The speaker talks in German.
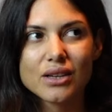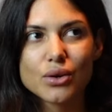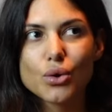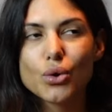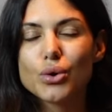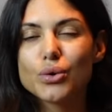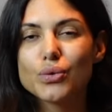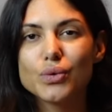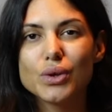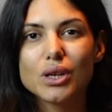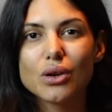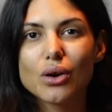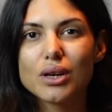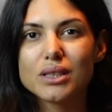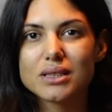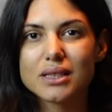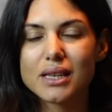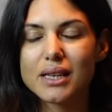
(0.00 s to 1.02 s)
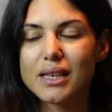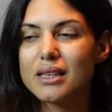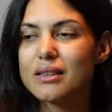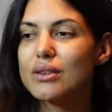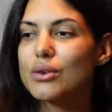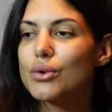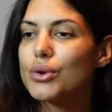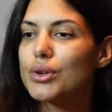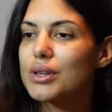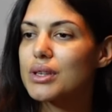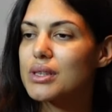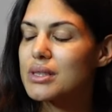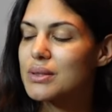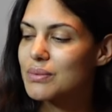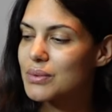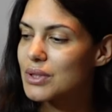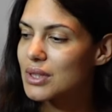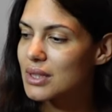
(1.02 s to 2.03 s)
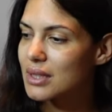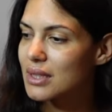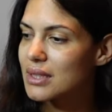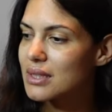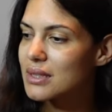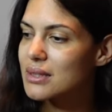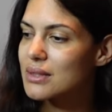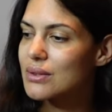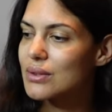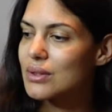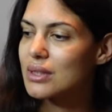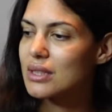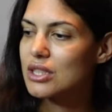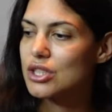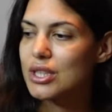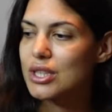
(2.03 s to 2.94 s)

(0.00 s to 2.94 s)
gucke, wie Leute reden und es wird nichts. Und ich